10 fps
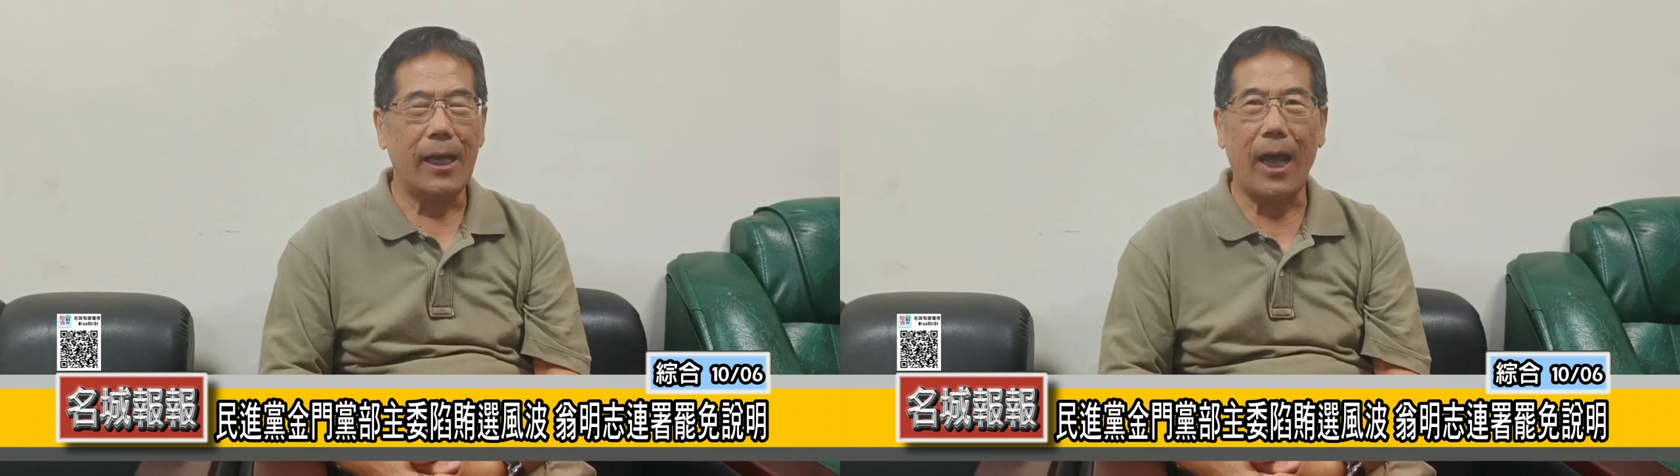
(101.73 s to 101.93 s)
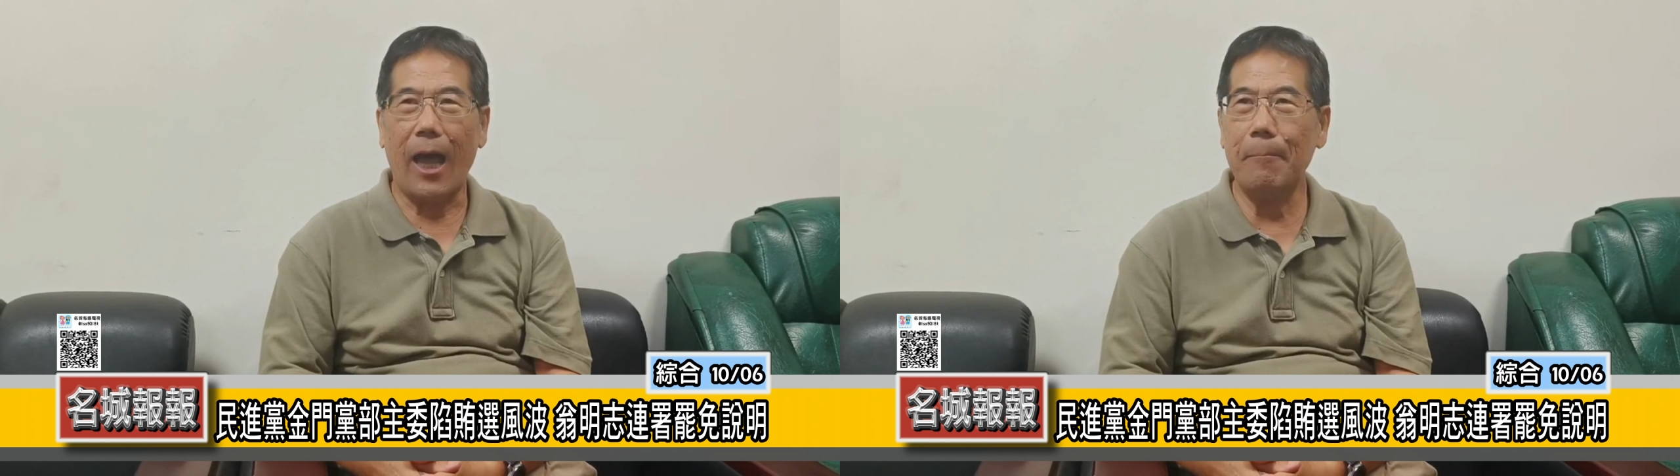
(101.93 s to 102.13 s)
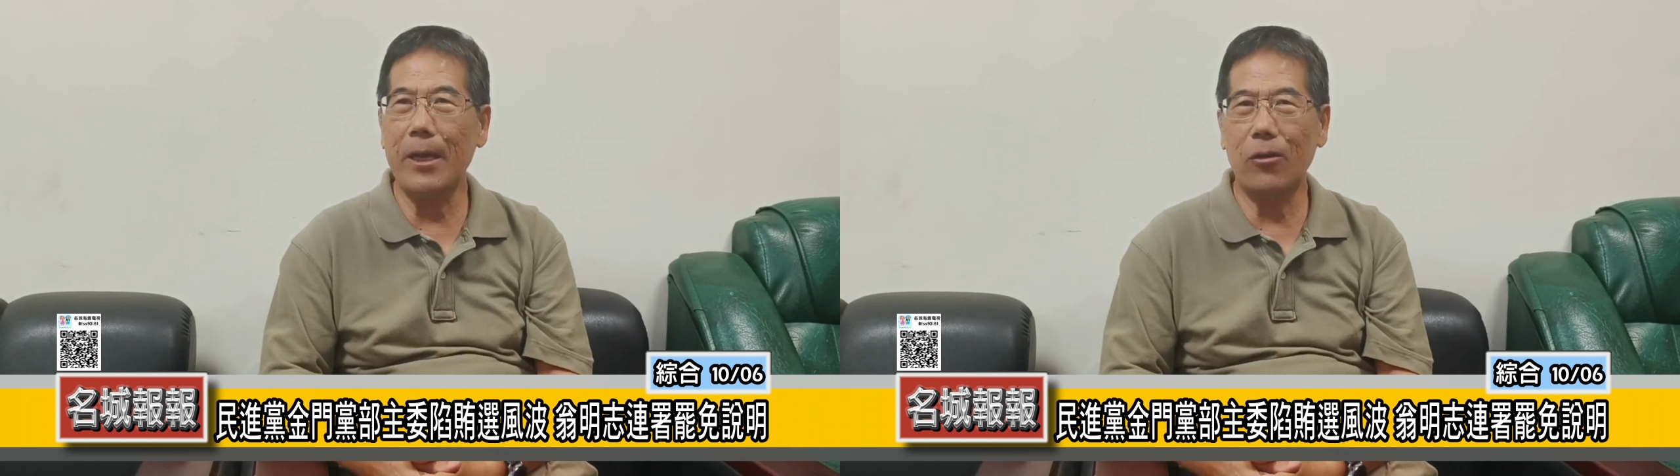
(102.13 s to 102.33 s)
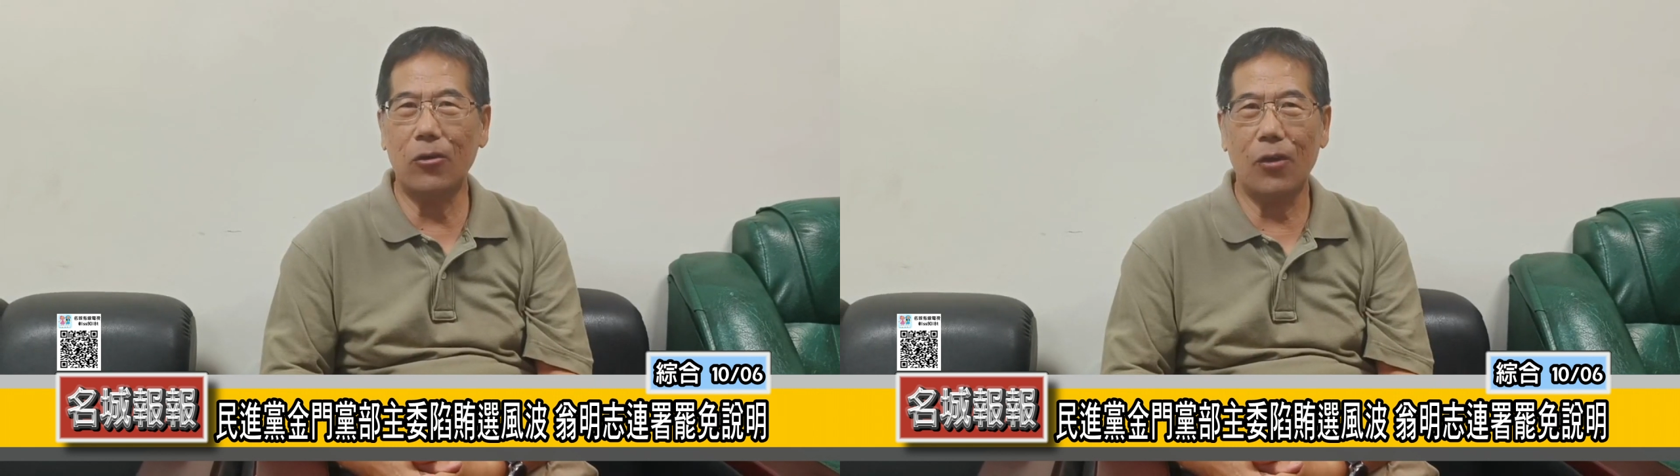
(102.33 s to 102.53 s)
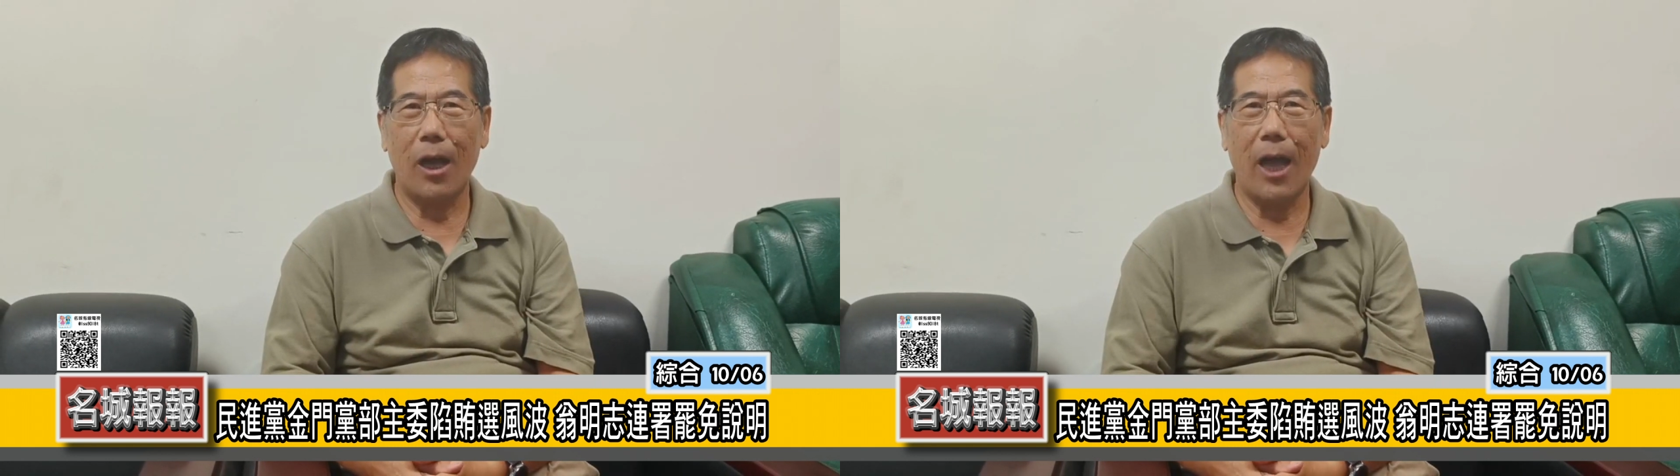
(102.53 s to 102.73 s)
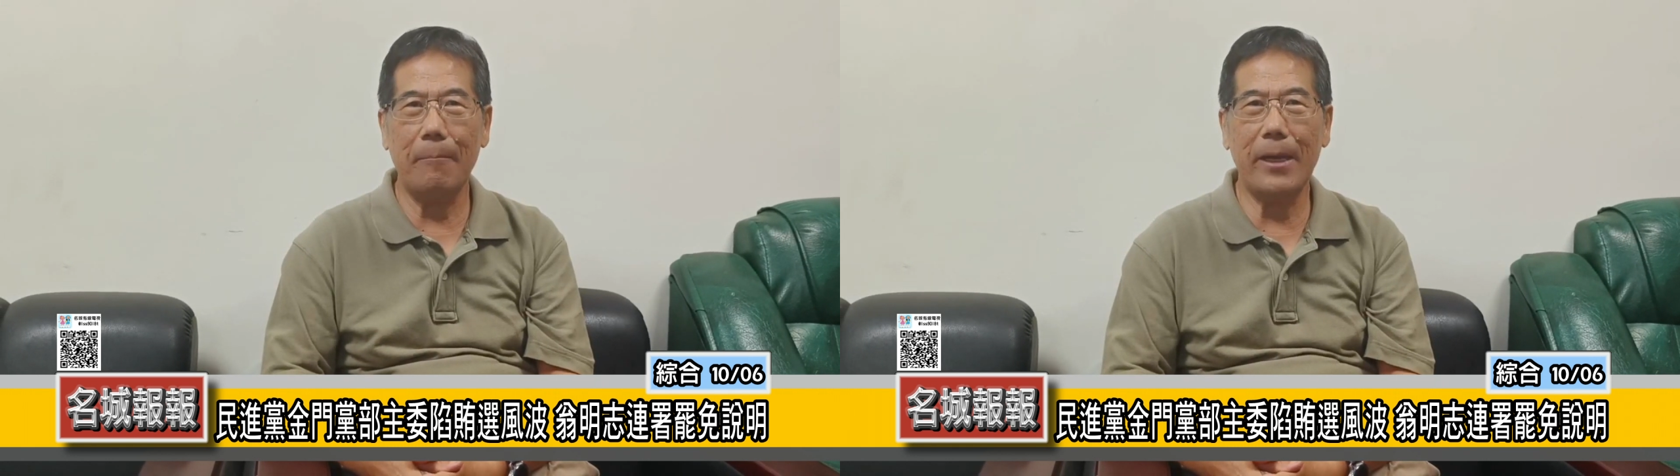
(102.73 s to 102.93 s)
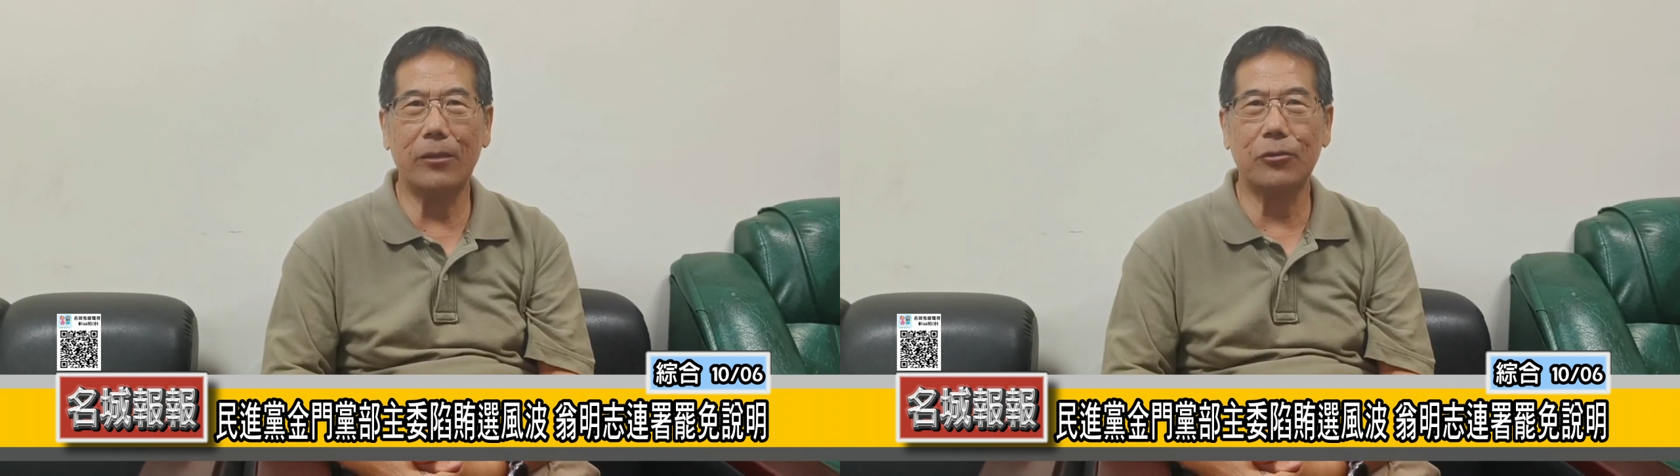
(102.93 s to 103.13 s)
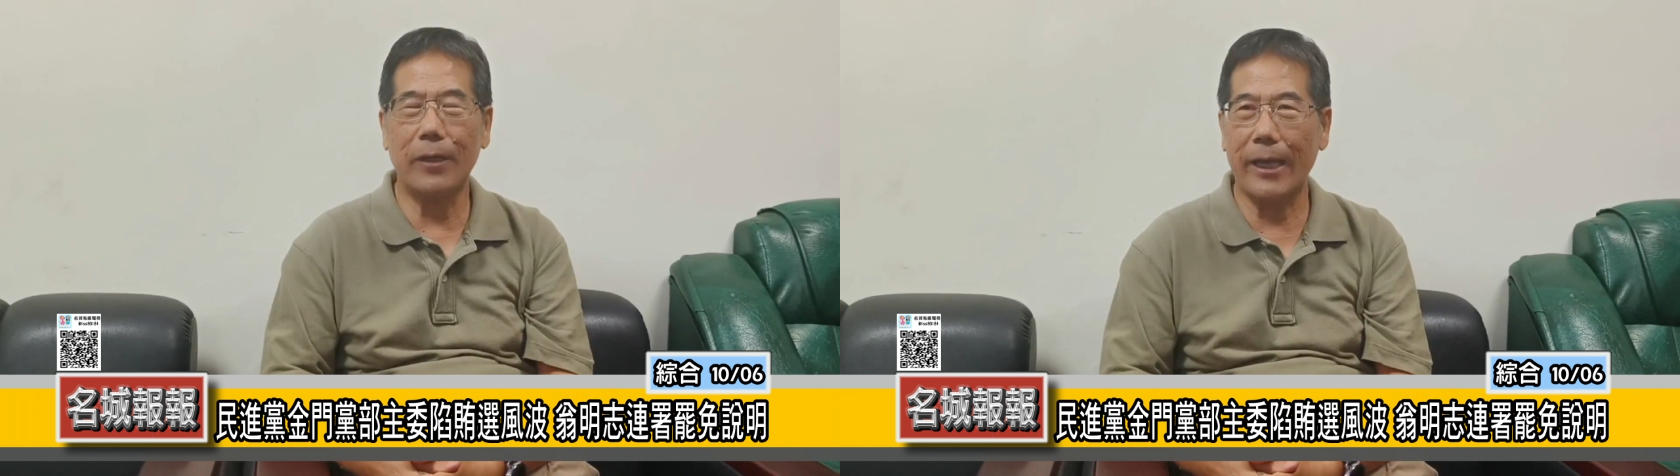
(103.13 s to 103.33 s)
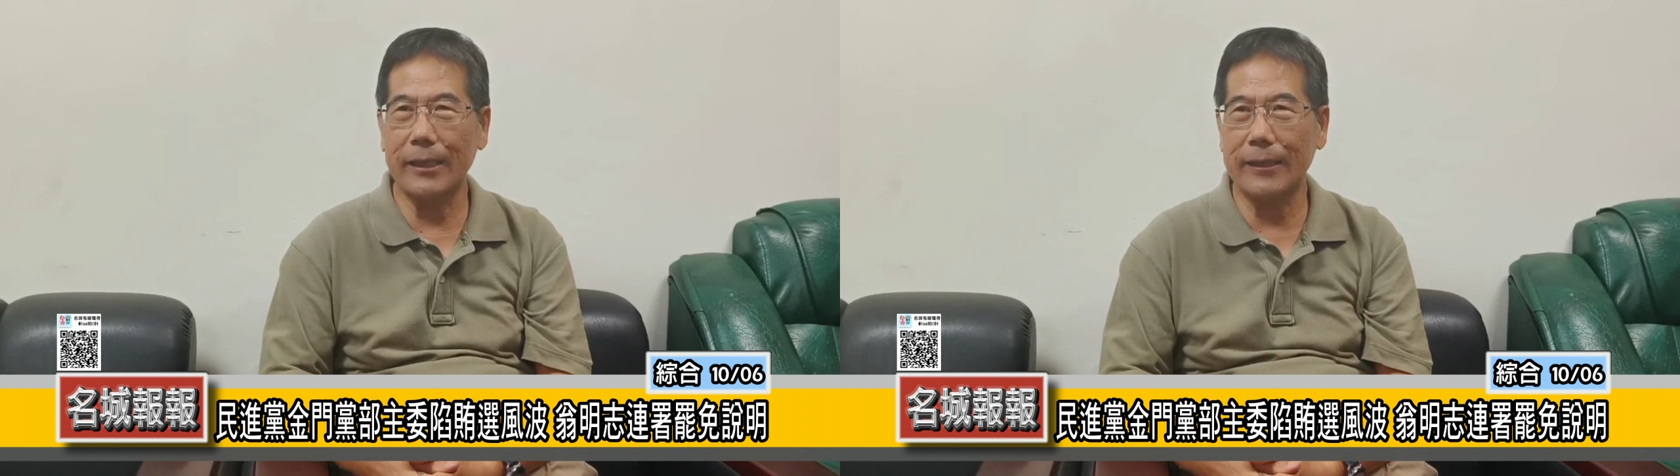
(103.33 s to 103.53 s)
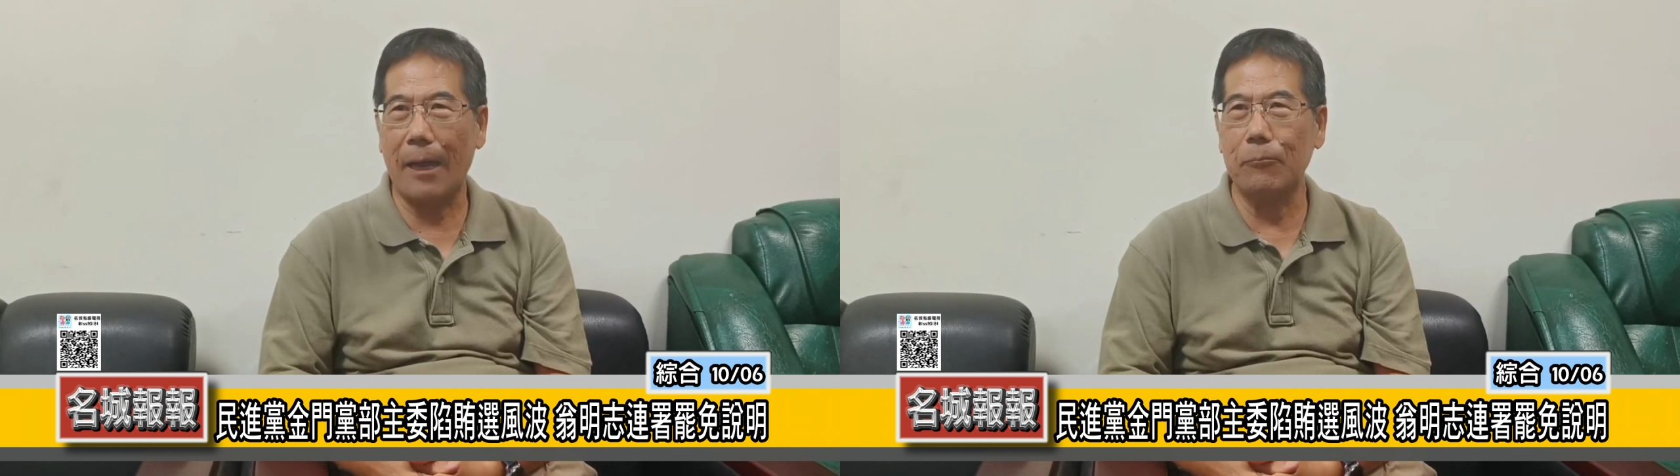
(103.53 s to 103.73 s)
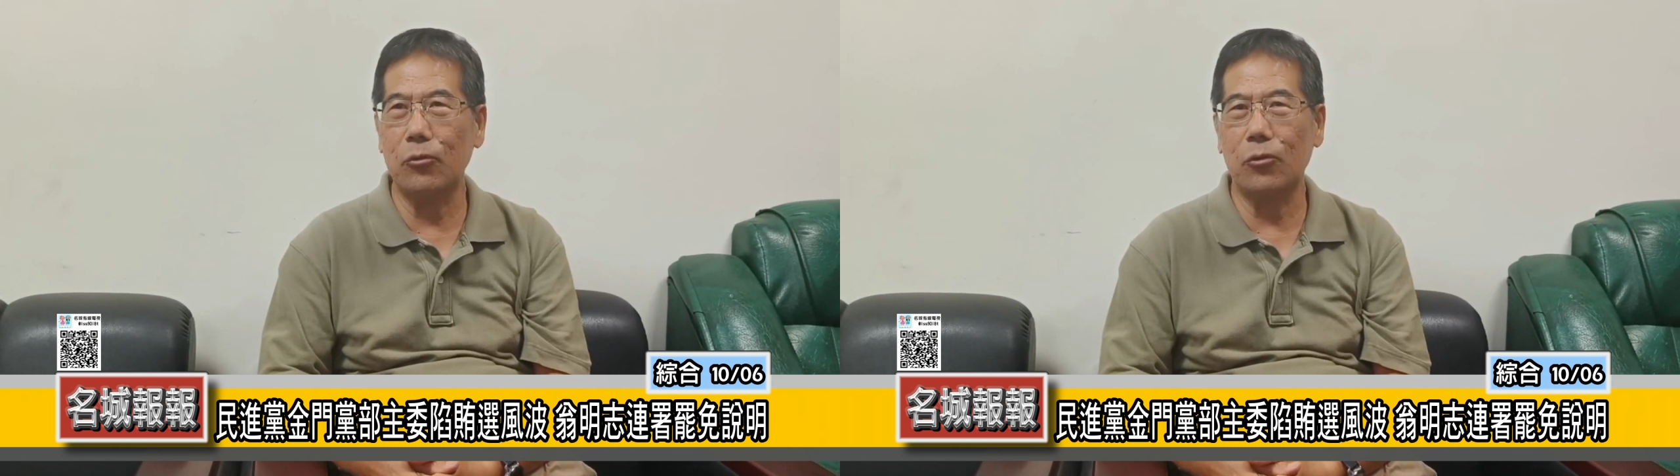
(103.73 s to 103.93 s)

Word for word: 啊，还没有还没有说哪一个党部